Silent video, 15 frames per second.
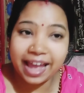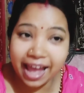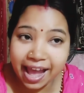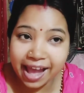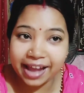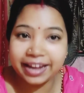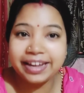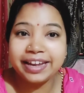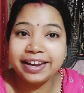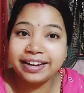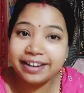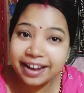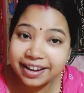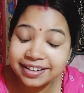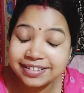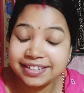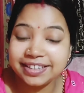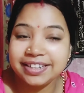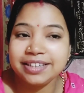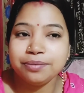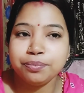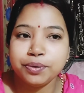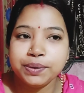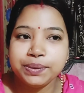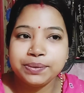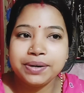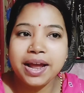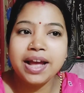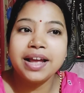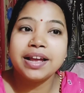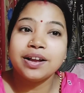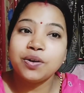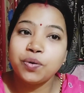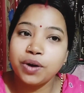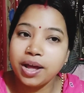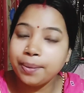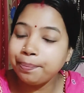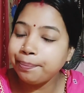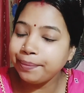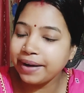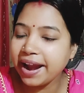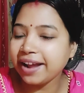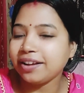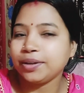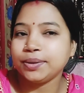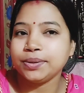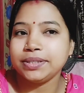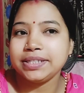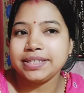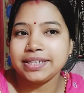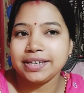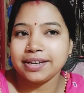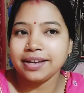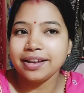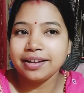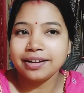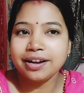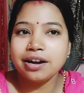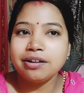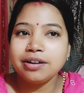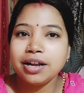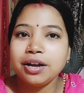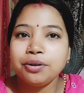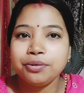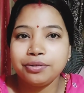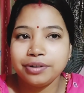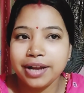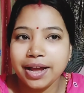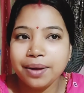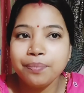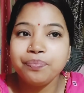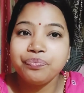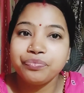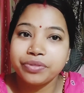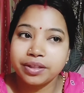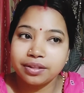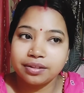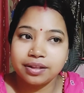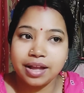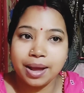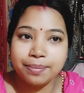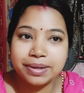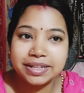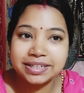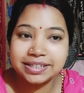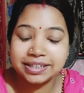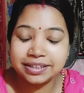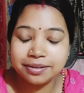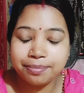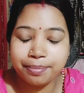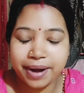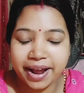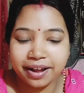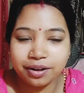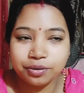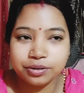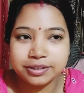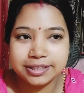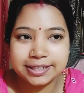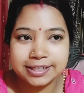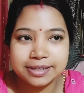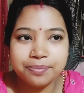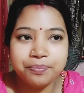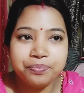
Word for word: হ্যাঁ এটাই ঠিক বন্ধুরা ওরা প্র্যাঙ্ক করছে কারণ ওরা আমাদের সাথে প্র্যাঙ্ক করছে